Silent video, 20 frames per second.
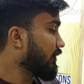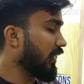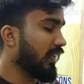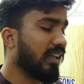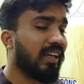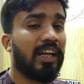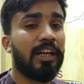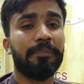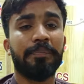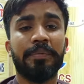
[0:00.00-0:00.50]

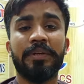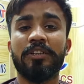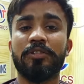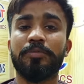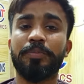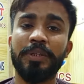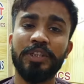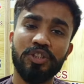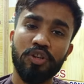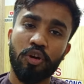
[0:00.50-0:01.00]
सिंगल
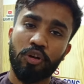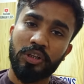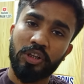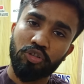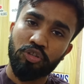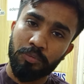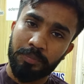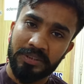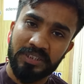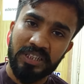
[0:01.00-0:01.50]
पीस भी
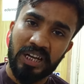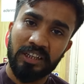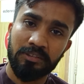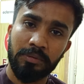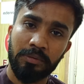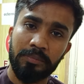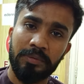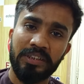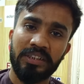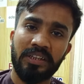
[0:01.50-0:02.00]
चौदह सौ
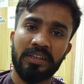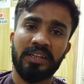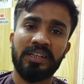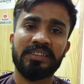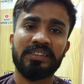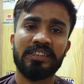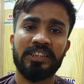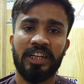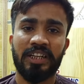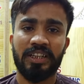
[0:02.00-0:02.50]
पचास में मिल
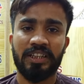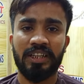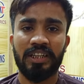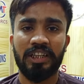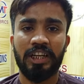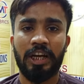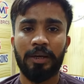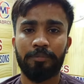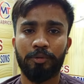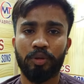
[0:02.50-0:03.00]
जाएगा सेट
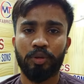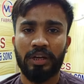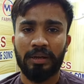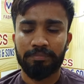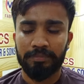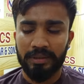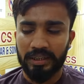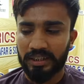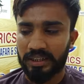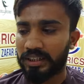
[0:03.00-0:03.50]
के लिए आप लोग
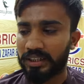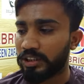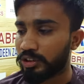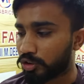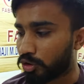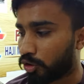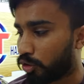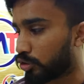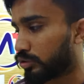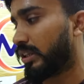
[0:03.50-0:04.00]
रबता कर
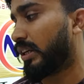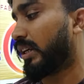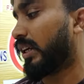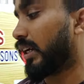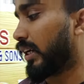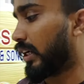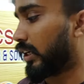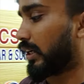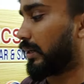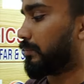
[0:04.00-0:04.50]
लें जो हो
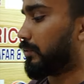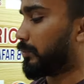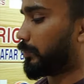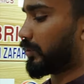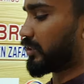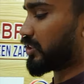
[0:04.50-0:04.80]
सकेगा कमी